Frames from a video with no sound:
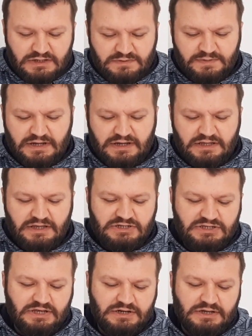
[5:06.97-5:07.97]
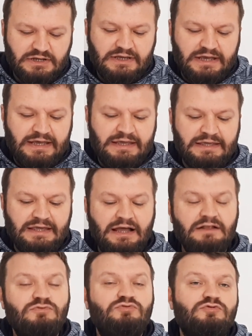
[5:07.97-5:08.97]
Şimdi arkadaşlar
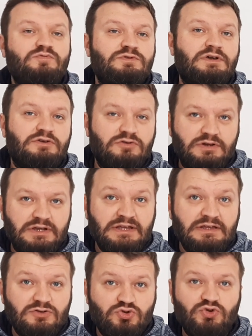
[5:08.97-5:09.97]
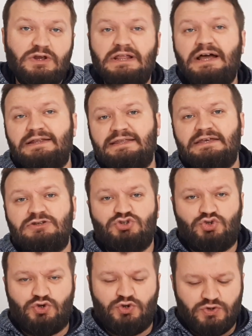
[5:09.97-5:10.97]
engel grubuna göre süreler
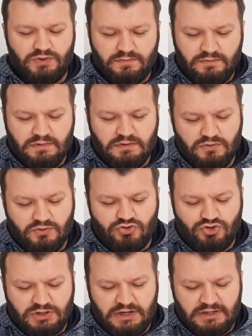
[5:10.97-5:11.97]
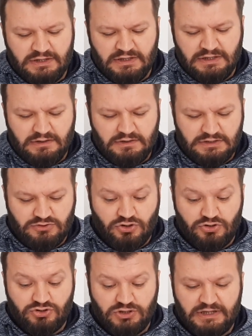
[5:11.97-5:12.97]
değişiyor. 3 tane, işte
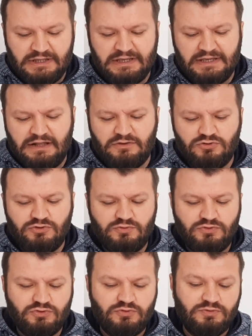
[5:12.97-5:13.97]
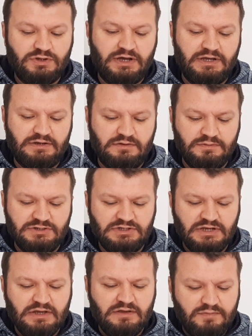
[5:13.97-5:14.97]
4 tane engel grubuna ayrılmış.
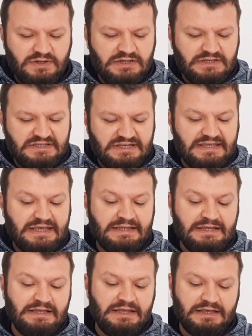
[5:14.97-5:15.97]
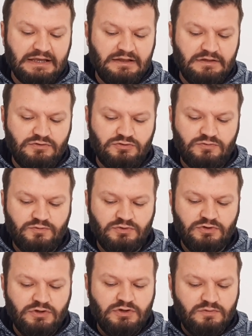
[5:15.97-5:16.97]
Birincisi genel engelli
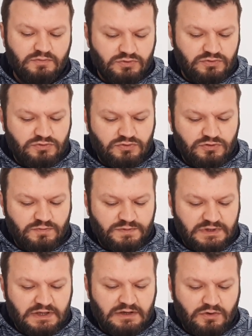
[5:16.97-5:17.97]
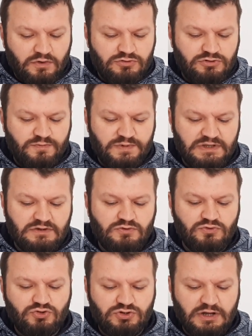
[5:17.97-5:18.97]
grubu. Bu grupta ortopedik,
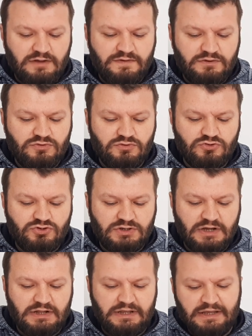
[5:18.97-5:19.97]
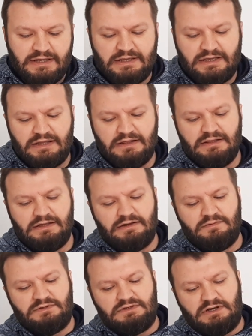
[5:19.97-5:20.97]
ruhsal ve duygusal
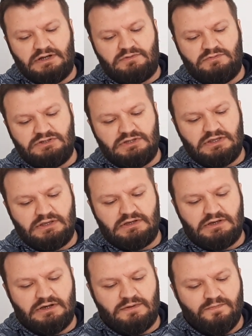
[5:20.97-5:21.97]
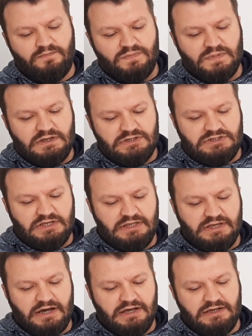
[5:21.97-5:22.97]
engellilerimiz 60 dakika. İşte
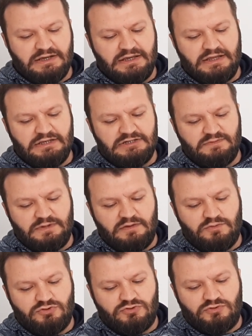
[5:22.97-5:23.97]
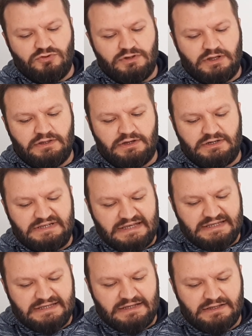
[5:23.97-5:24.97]
yaygın gelişimler bozukluğu olanlar
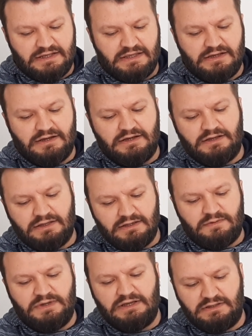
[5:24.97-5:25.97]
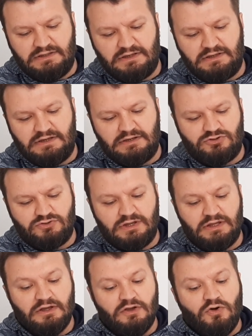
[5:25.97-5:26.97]
80 dakika, 20 dakika
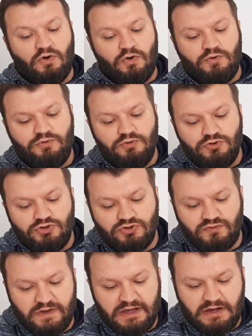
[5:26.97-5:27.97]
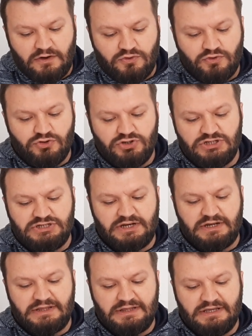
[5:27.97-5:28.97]
süre. Okuyucu veya okuyucu
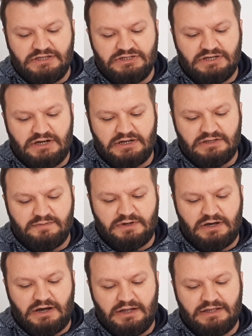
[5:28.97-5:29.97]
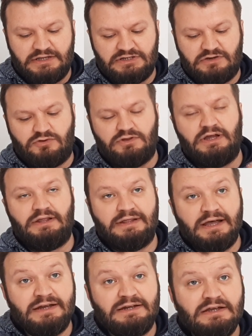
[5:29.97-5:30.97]
işaretleyici yardımı alacak
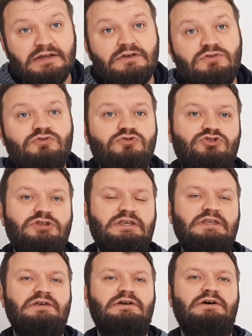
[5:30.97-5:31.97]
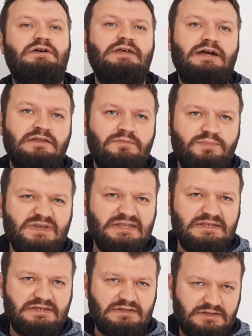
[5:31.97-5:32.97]
olanlar 100 dakika. Yani
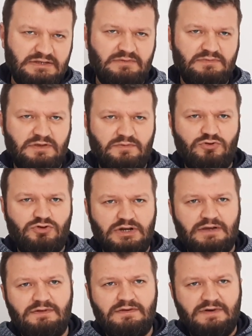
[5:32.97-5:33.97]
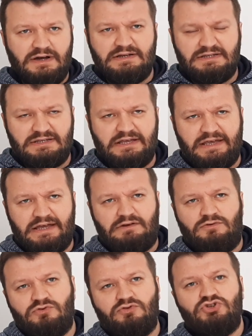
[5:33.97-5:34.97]
bizim gibi görevli varsa eğer
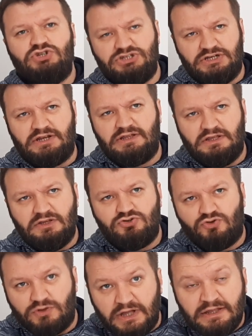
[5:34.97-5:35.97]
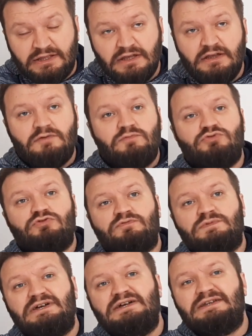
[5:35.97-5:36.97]
okuyucu işaretleyici olan bu hmm.
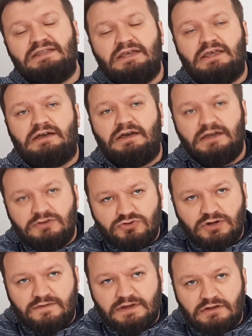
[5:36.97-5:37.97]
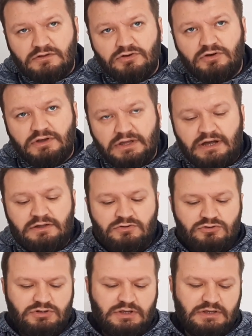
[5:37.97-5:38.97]
durumda 40 dakika ek süre veriliyor
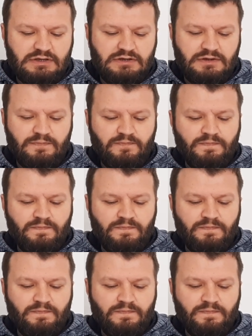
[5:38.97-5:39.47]
yani 100 dakika.